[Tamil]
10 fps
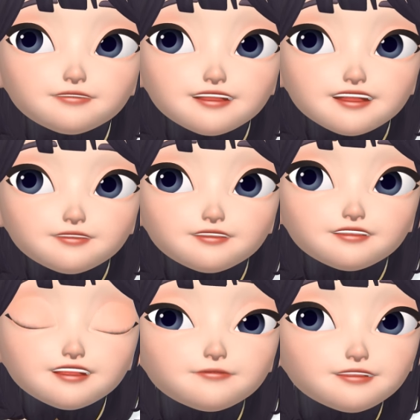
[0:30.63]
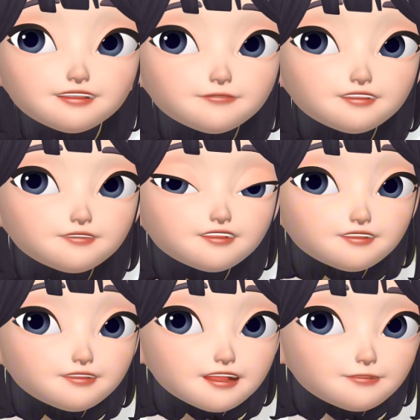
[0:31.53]
நல்லா இருக்கும்னு நினைச்சீங்கன்னா மறக்காம இந்த
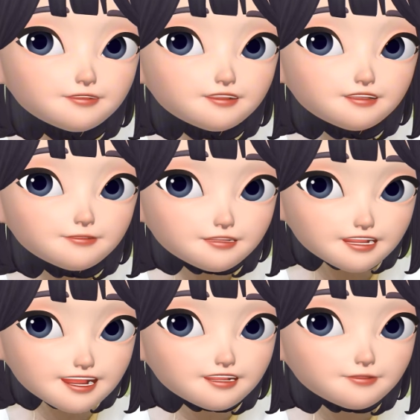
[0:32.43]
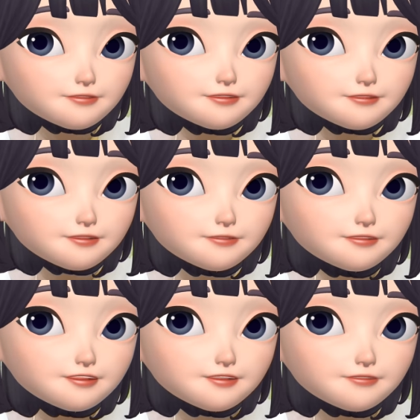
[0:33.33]
வீடியோக்கு ஒரு லைக் போட்டுட்டு நம்ம சேனலையும் கூடவே சப்ஸ்கிரைப்
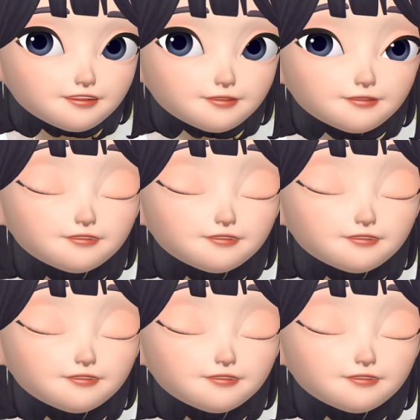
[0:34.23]
பண்ணி வச்சுக்கோங்க ஃப்ரெண்ட்ஸ்